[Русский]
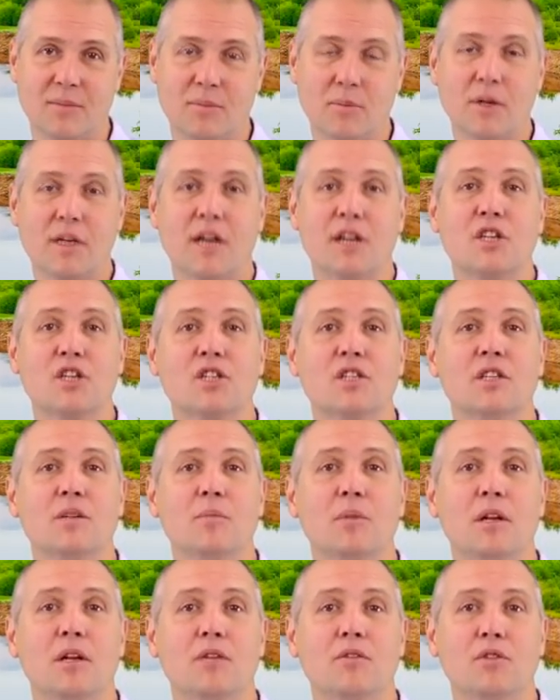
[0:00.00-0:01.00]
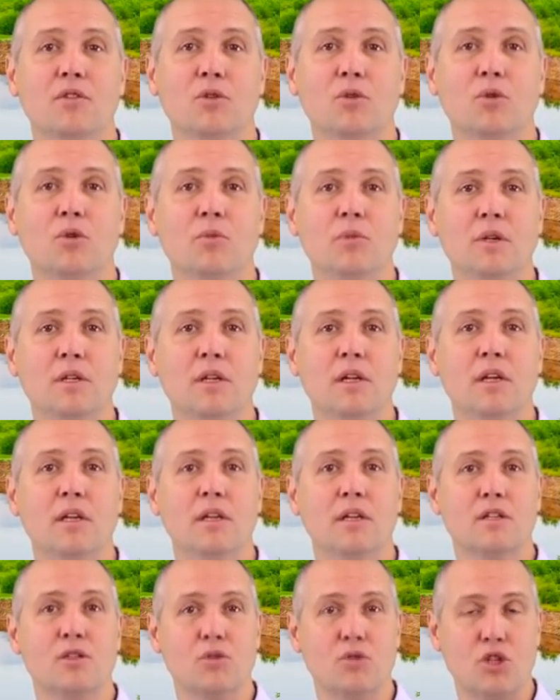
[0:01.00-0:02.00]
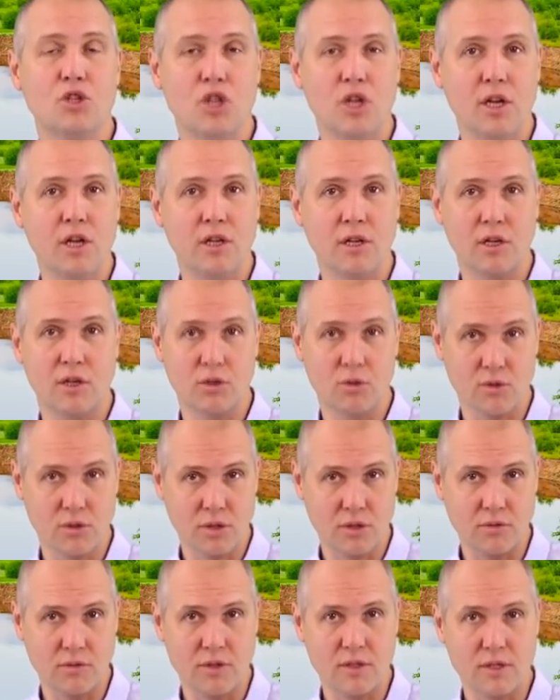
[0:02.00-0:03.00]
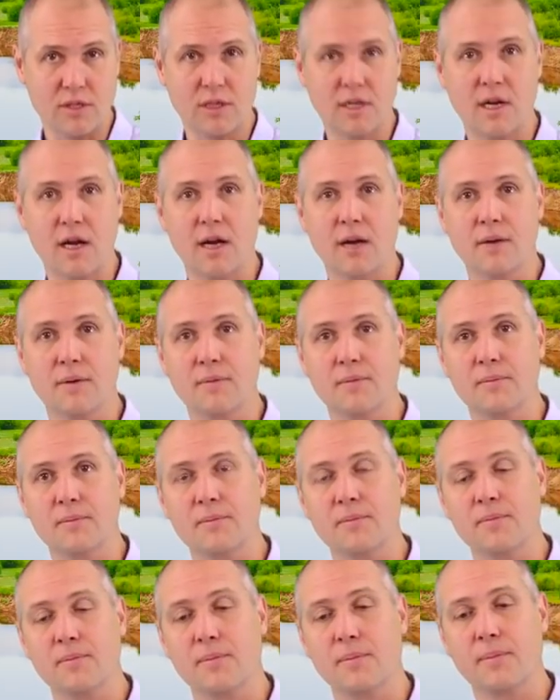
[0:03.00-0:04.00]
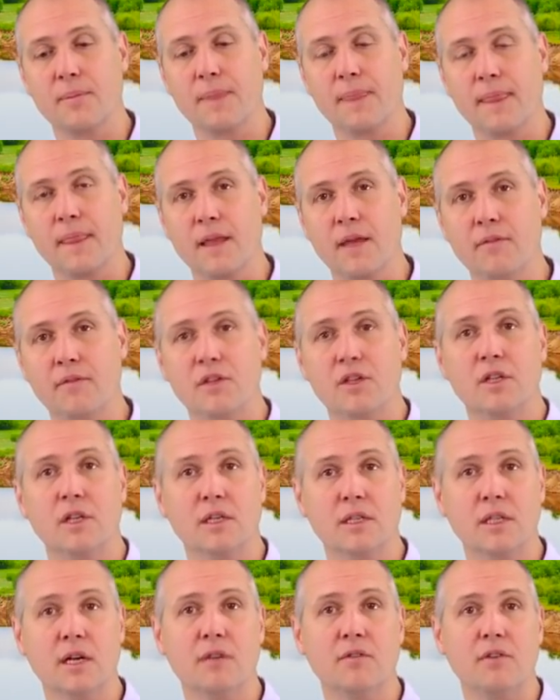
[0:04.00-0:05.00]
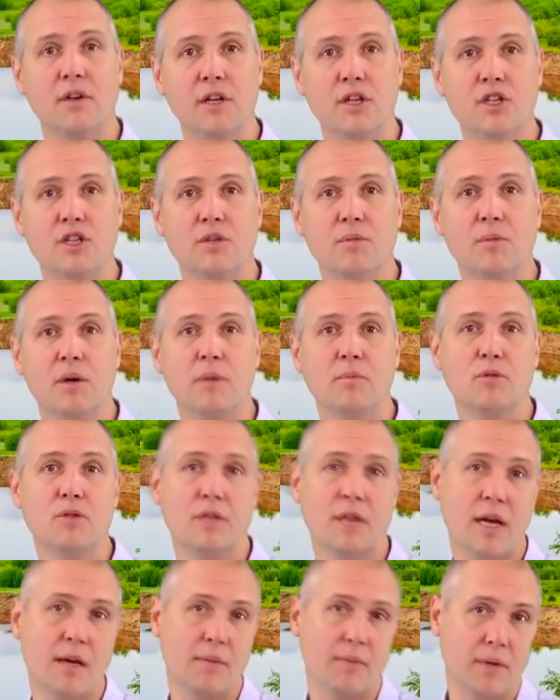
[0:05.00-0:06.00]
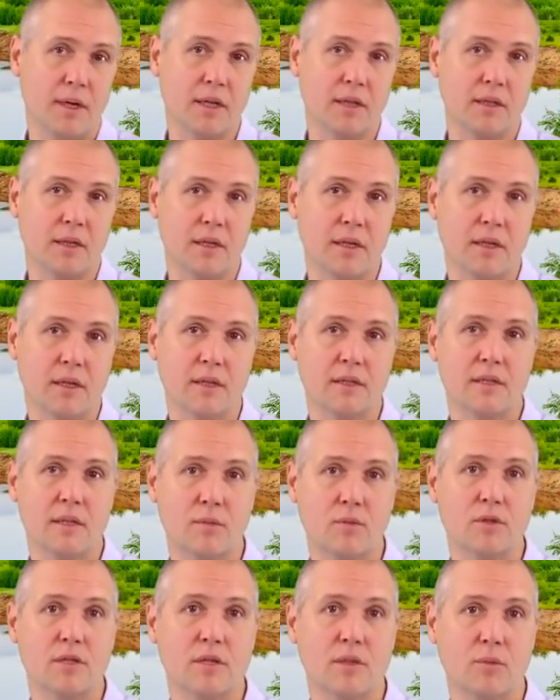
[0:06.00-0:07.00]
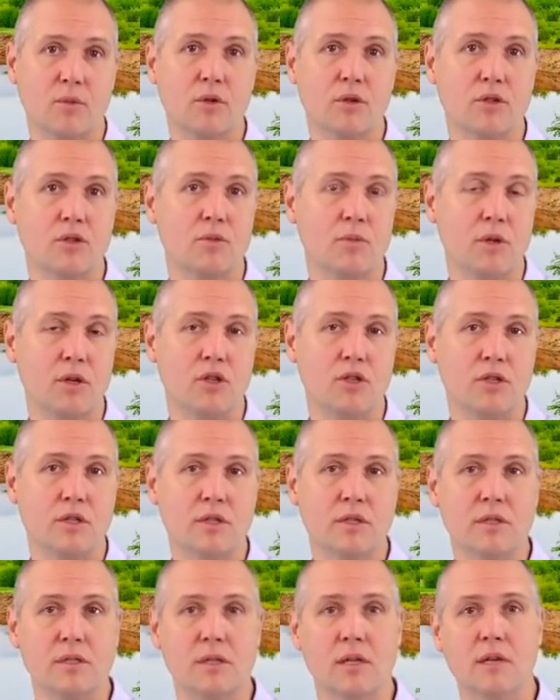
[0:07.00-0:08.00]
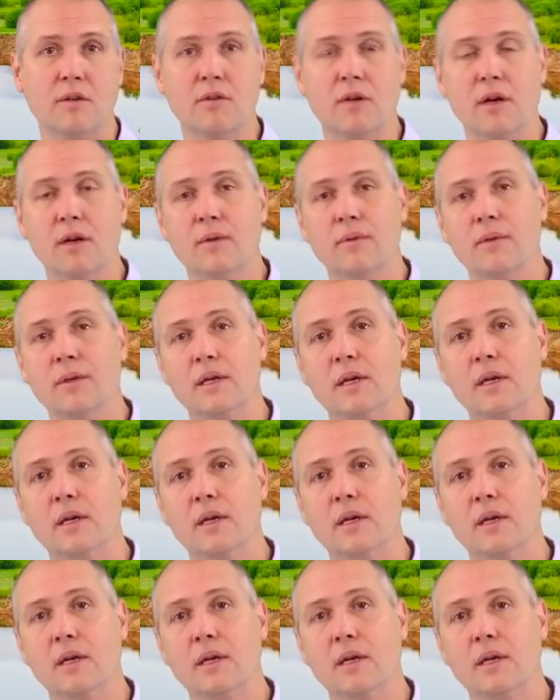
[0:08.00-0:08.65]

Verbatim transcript: Мы, конечно, имели в виду любителей изучения русского языка. Ведь иногда в речи мы опускаем некоторые, само собой разумеющиеся слова.